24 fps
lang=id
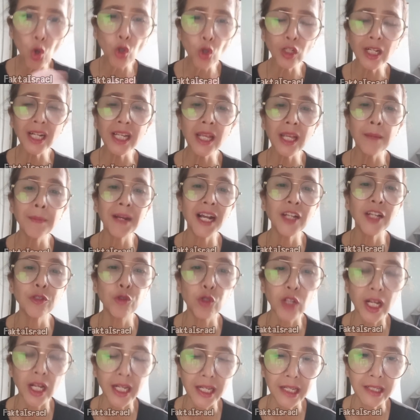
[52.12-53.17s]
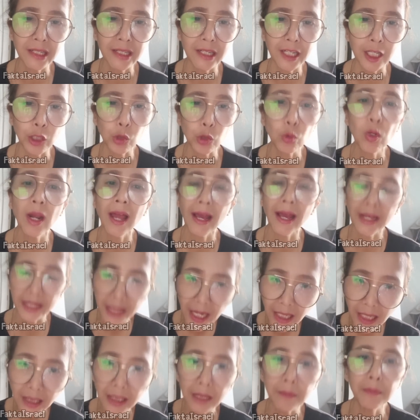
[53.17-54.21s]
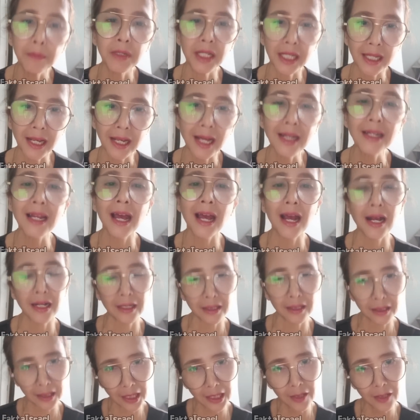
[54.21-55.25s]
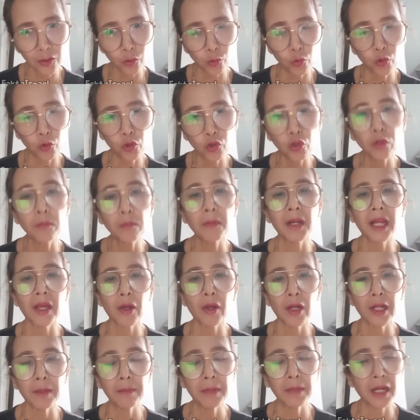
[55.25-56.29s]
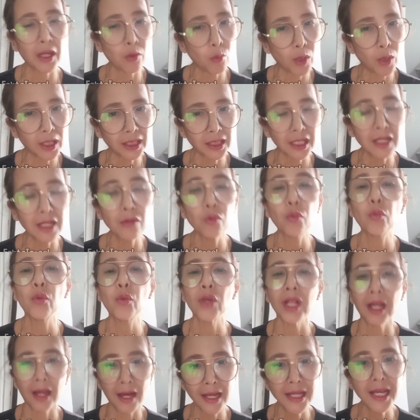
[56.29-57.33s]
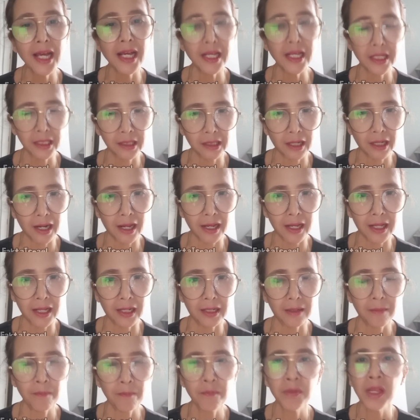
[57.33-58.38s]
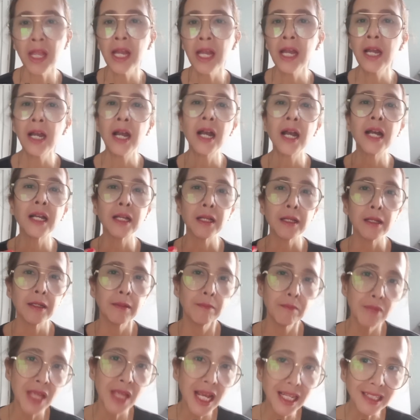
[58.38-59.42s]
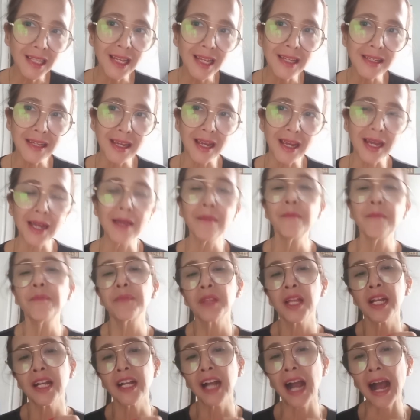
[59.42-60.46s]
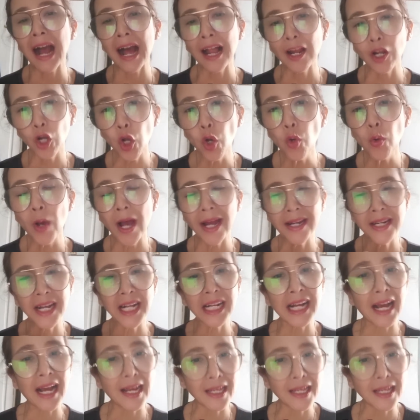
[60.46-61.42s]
orang yang mengajukan izin itu layak diberikan akses untuk melewati wilayah Israel. Biasanya, kalau ada